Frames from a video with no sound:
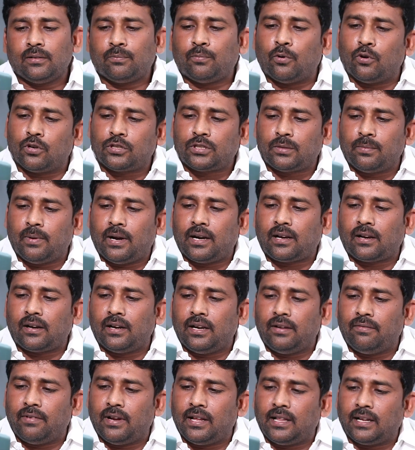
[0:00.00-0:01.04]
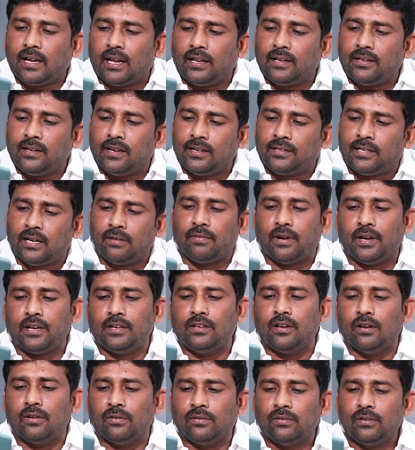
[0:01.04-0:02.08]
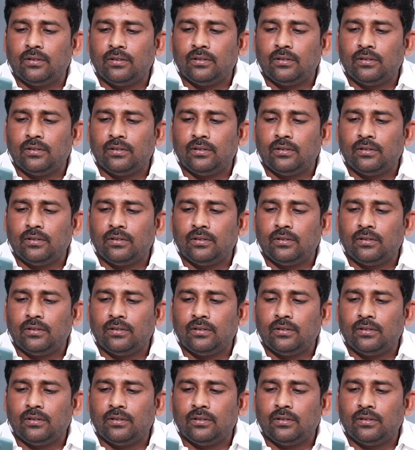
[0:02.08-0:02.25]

పోస్ట్ మార్టం నివేదిక అందజేసిన వైద్యులు